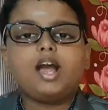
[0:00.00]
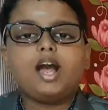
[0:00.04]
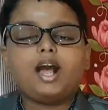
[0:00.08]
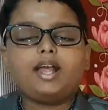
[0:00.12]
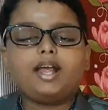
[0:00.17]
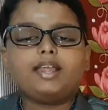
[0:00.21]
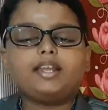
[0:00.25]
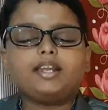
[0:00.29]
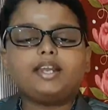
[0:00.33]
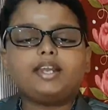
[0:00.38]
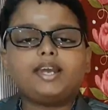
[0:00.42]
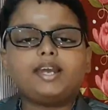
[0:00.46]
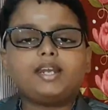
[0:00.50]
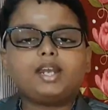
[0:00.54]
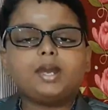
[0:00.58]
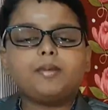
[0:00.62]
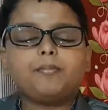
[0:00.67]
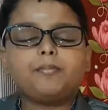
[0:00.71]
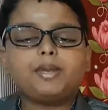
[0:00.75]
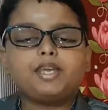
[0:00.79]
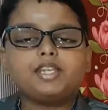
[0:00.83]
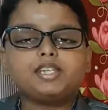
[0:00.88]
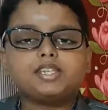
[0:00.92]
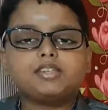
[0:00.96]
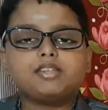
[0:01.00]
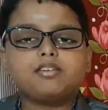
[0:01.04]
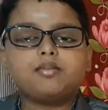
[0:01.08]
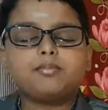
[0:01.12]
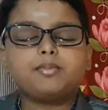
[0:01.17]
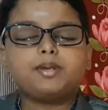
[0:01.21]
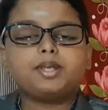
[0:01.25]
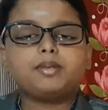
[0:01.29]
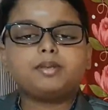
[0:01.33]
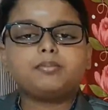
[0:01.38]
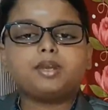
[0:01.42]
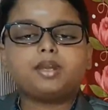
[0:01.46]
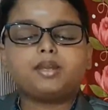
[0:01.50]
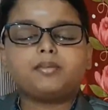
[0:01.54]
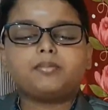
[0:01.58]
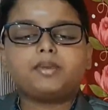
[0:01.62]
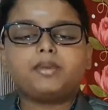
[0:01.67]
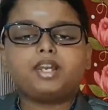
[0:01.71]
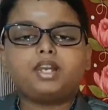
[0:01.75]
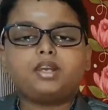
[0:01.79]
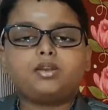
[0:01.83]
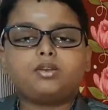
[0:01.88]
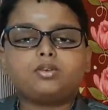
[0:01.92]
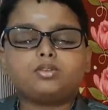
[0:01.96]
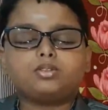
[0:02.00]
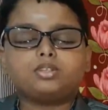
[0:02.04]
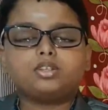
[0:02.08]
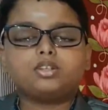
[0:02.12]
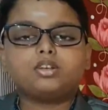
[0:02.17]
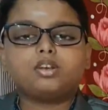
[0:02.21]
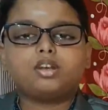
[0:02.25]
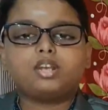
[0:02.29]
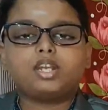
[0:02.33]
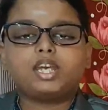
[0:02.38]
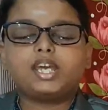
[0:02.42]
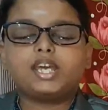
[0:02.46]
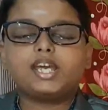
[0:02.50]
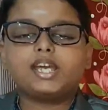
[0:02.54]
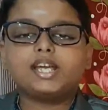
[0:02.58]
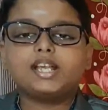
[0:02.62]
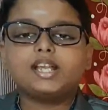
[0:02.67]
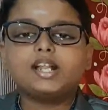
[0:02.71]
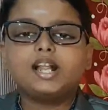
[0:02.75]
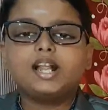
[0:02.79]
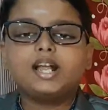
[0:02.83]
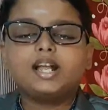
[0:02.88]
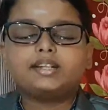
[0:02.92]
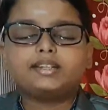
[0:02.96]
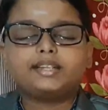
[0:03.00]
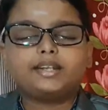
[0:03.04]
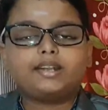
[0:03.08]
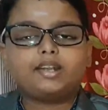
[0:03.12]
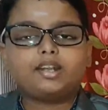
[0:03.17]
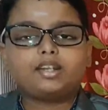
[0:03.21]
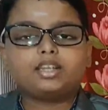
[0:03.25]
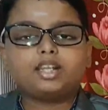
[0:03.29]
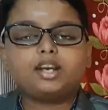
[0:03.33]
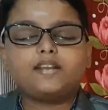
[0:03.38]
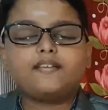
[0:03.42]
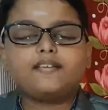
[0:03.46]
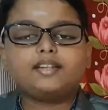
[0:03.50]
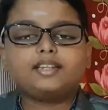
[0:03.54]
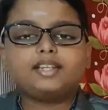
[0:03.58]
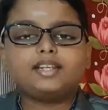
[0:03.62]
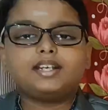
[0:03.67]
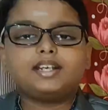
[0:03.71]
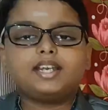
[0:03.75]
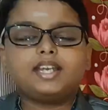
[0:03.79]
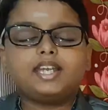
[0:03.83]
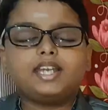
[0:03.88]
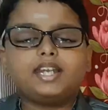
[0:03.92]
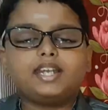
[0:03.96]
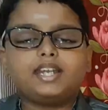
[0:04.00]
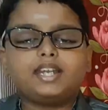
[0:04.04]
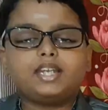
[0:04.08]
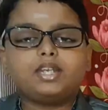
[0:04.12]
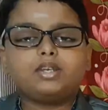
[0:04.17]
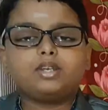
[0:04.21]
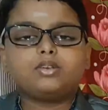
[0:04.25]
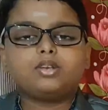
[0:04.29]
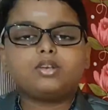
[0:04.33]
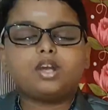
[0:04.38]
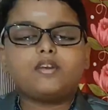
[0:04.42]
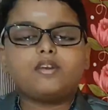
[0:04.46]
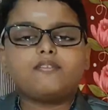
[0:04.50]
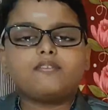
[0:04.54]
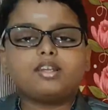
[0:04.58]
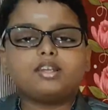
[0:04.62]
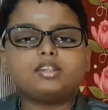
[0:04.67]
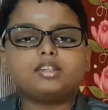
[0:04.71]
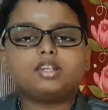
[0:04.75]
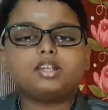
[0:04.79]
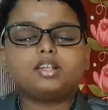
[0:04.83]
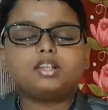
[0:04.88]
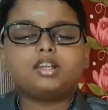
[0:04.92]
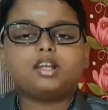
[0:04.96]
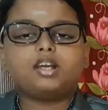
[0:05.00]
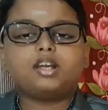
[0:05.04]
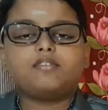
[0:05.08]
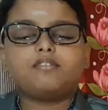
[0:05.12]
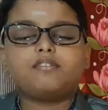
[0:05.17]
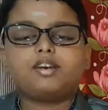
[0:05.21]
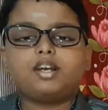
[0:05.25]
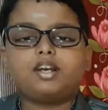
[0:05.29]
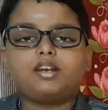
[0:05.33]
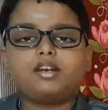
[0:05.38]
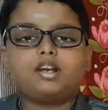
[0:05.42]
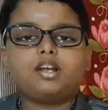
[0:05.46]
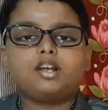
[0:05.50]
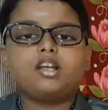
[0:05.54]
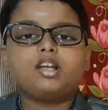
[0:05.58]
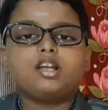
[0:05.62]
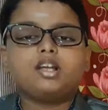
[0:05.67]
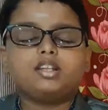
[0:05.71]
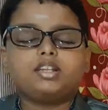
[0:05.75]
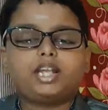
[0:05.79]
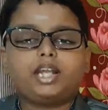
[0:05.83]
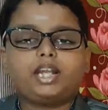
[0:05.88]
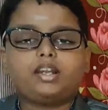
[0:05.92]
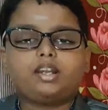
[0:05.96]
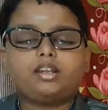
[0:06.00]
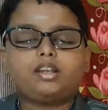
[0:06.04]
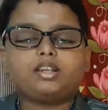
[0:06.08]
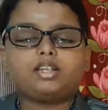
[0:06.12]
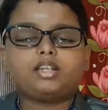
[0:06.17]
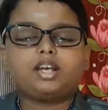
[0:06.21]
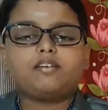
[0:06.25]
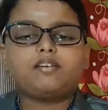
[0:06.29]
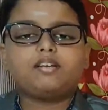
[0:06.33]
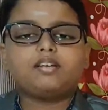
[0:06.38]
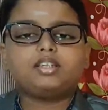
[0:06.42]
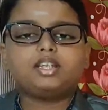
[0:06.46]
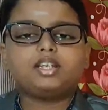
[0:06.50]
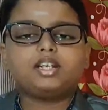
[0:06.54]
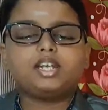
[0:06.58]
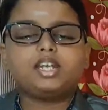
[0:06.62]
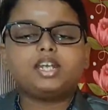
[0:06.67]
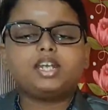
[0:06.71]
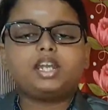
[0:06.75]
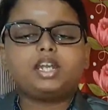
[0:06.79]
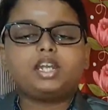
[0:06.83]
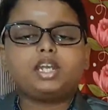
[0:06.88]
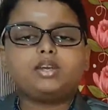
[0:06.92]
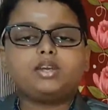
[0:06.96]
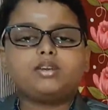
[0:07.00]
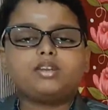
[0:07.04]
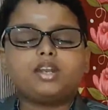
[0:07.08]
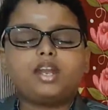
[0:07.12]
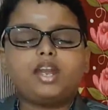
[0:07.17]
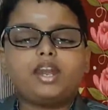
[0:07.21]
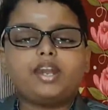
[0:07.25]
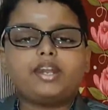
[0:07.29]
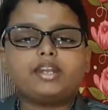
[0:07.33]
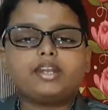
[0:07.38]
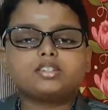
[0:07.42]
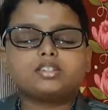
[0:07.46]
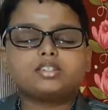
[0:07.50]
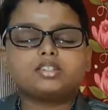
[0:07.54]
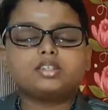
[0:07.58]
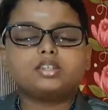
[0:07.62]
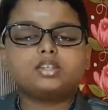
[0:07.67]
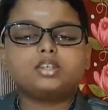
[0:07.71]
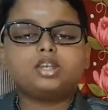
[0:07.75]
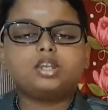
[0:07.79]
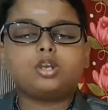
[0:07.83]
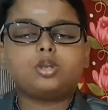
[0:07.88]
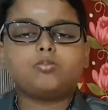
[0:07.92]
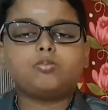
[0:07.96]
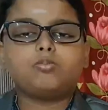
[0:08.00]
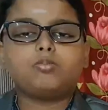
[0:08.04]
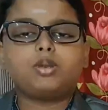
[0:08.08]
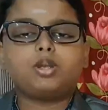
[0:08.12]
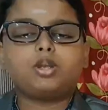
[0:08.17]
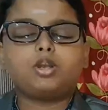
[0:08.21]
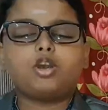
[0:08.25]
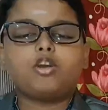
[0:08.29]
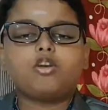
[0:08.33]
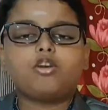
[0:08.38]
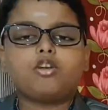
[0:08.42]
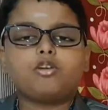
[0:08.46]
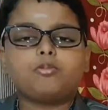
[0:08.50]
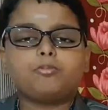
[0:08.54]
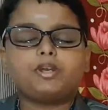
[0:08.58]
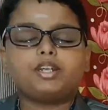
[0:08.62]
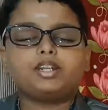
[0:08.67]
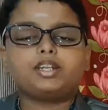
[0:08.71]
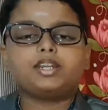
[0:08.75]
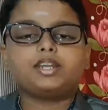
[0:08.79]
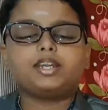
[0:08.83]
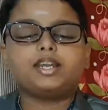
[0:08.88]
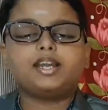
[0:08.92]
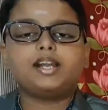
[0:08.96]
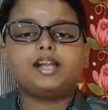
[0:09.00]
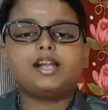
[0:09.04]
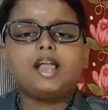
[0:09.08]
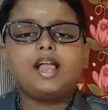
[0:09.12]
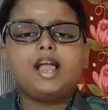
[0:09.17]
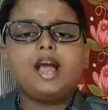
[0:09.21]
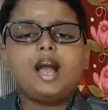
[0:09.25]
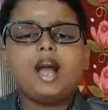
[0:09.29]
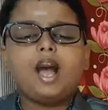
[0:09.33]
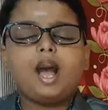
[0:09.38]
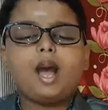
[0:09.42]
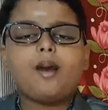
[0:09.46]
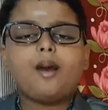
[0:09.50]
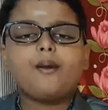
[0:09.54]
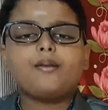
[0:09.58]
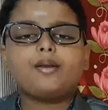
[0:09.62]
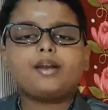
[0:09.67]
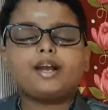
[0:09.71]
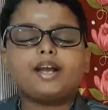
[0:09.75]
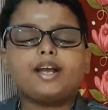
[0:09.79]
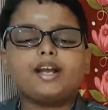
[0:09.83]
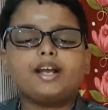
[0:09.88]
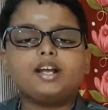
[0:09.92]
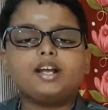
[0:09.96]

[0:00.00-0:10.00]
அது நேராக போய் சிவபெருமான் மேலே குத்துனோன்னே தன்னோட தவத்துக்கு இடையூறாக வந்ததை வ தன்னோட தவத்துக்கு இடையூறாக ஆயிடுச்சுன்னு ரொம்ப கோவப்பட்டு அவங்க